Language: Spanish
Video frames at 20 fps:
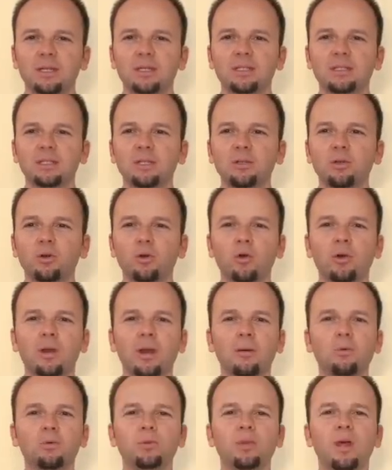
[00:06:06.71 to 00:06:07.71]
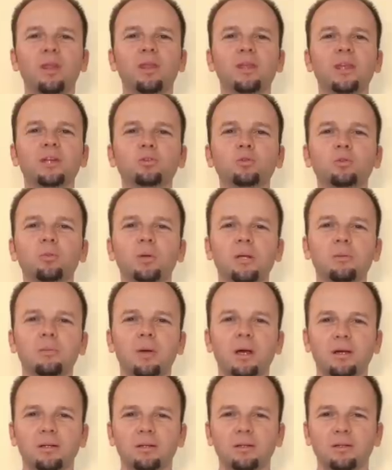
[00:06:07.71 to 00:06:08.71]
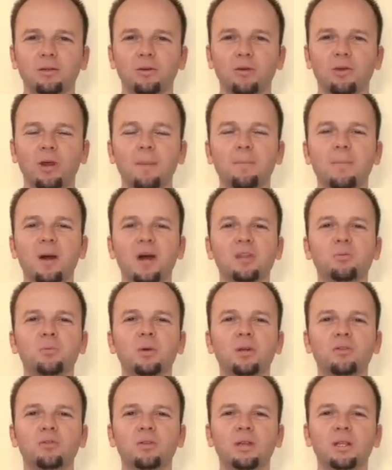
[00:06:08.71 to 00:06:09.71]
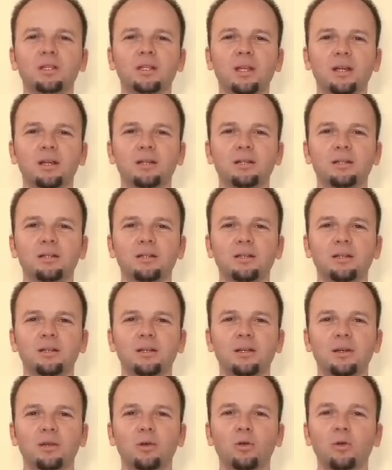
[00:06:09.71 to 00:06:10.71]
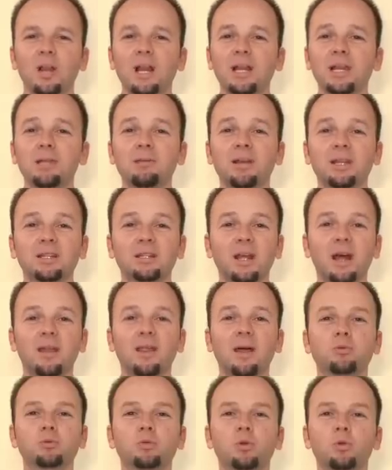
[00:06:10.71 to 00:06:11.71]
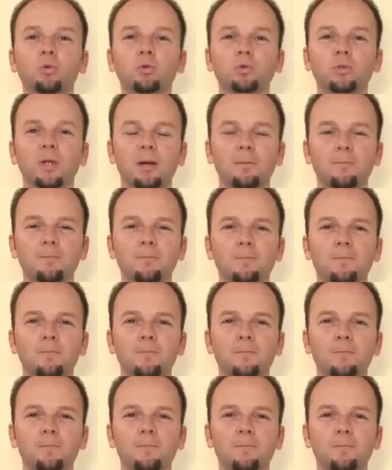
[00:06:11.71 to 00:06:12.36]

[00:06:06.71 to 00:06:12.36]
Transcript: sino con la abundancia suprema, con la paz perfecta, con la libertad absoluta,